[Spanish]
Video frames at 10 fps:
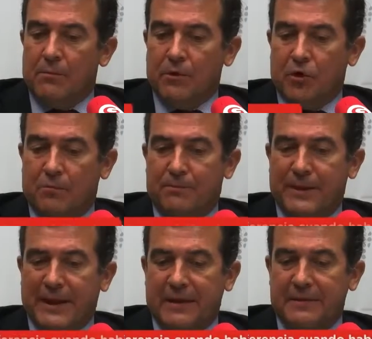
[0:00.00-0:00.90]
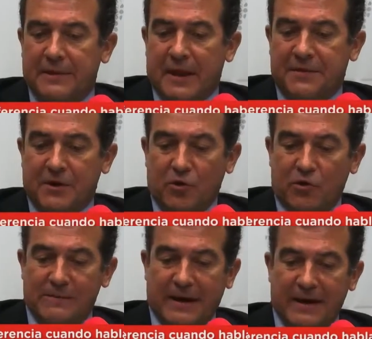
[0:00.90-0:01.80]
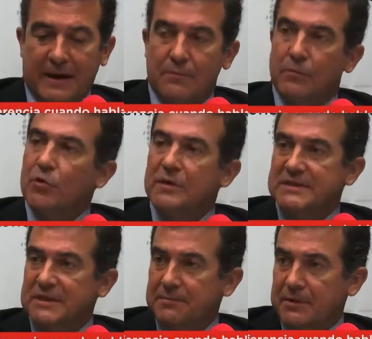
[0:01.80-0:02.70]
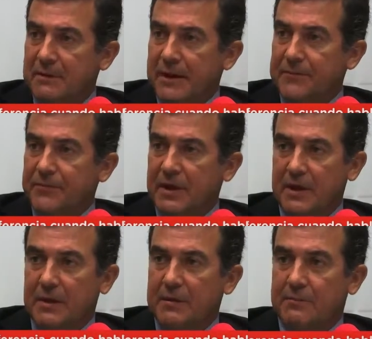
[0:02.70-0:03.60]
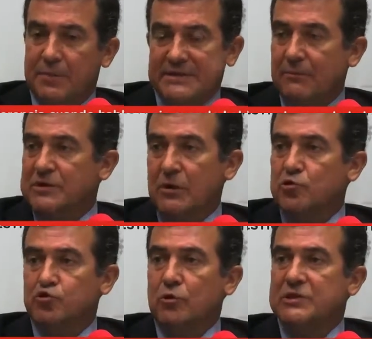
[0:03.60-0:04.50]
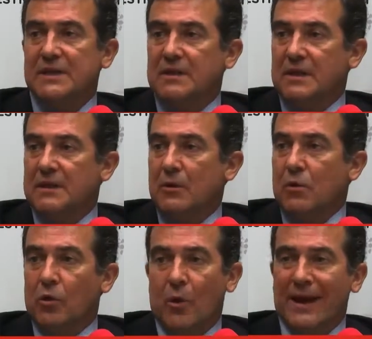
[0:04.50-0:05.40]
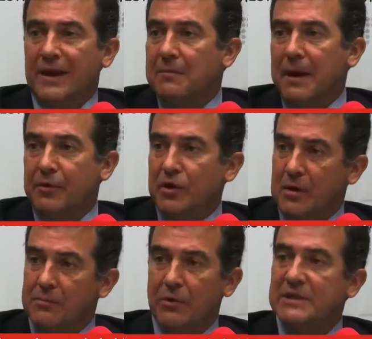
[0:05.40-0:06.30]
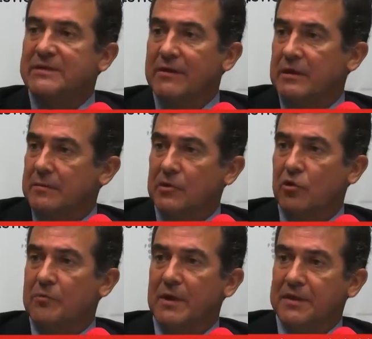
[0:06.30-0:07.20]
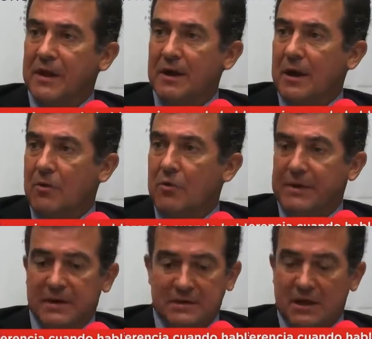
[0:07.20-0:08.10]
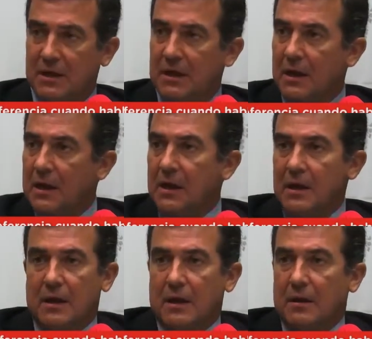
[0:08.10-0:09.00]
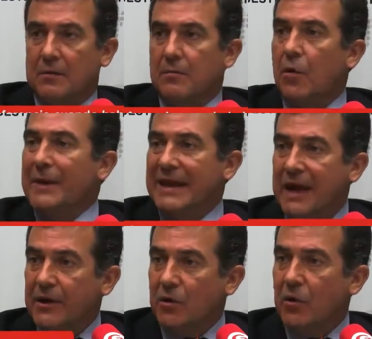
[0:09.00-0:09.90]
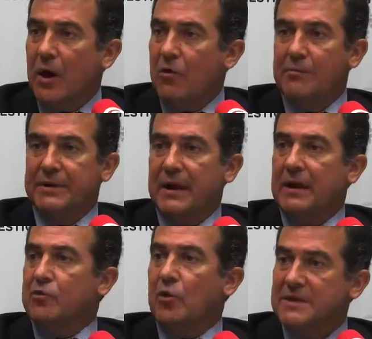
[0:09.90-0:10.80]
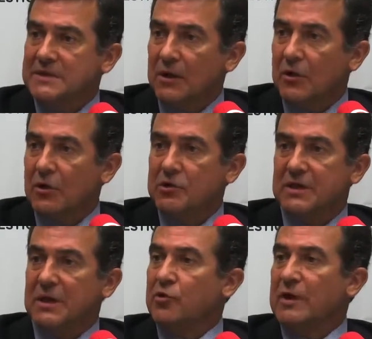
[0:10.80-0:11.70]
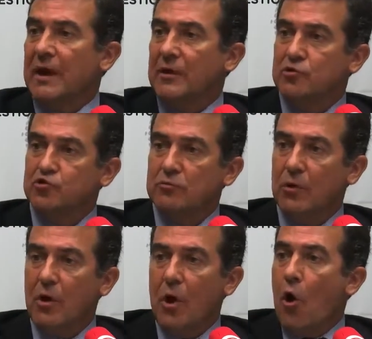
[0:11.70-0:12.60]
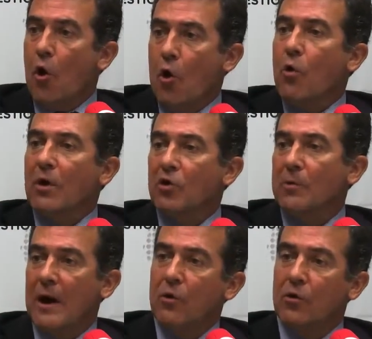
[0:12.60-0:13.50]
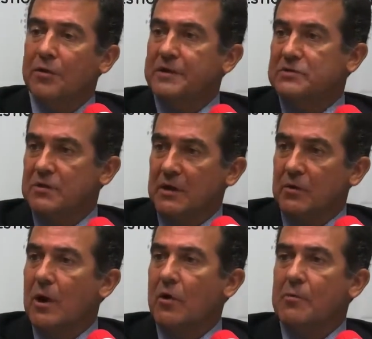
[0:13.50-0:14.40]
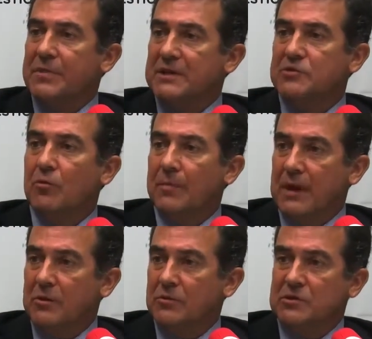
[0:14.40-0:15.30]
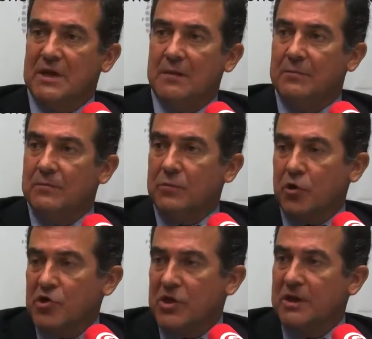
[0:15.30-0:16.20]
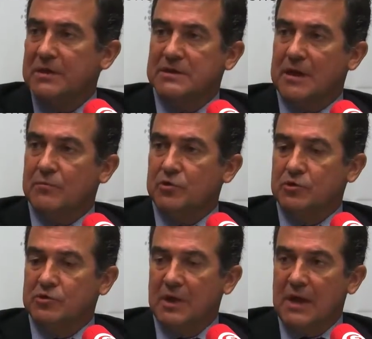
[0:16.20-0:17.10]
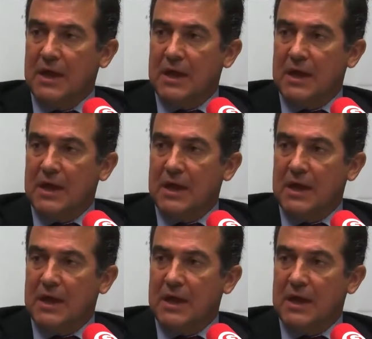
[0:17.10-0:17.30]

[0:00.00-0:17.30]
Bueno, para hacerlo de manera muy descriptiva, eh, préstamos a consumo se entiende cuando alguien va, por ejemplo, a un establecimiento comercial a comprarse eh, mobiliario, a comprar electrodomésticos, electrónica de consumo, o cuando va a un concesionario a comprarse un vehículo, sean coches, sean motos.